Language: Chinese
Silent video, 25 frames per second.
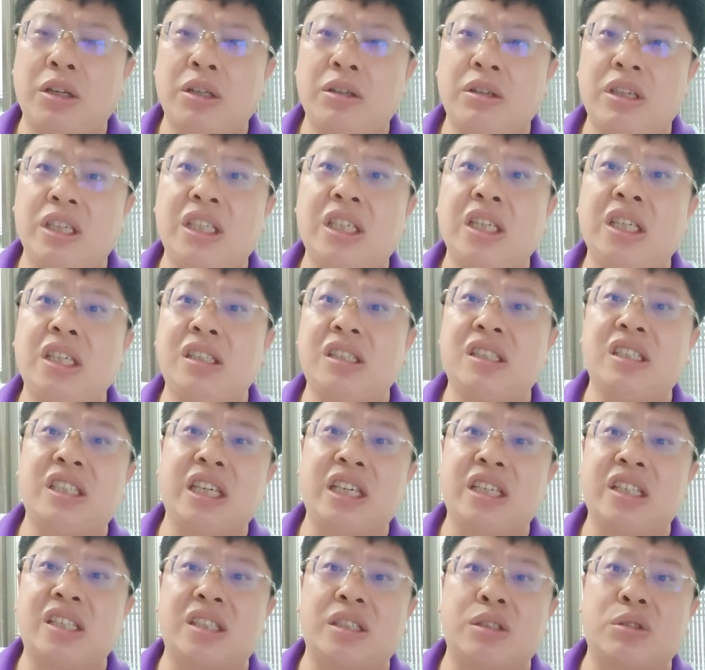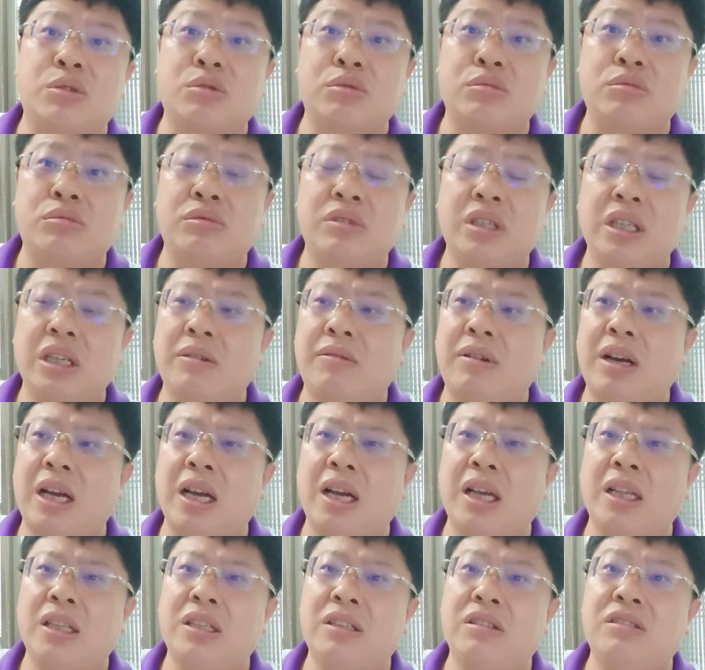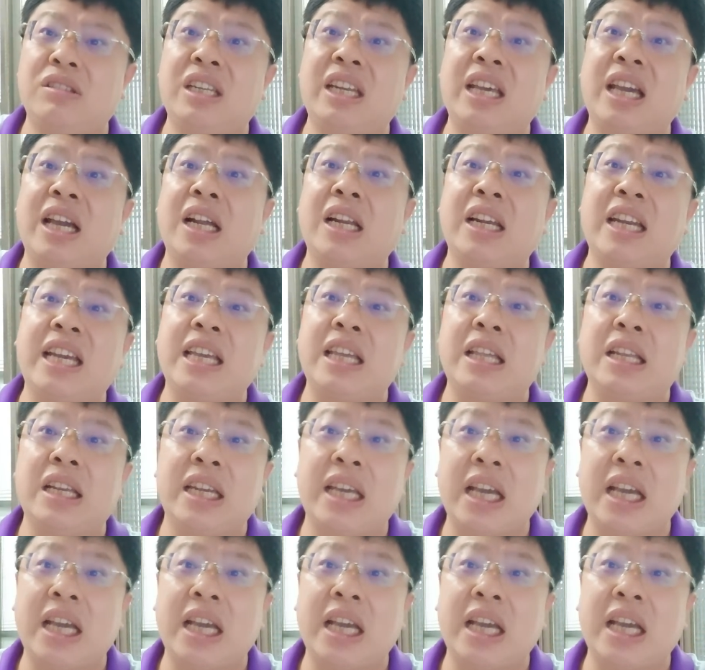一一个是写史书，另外就是连连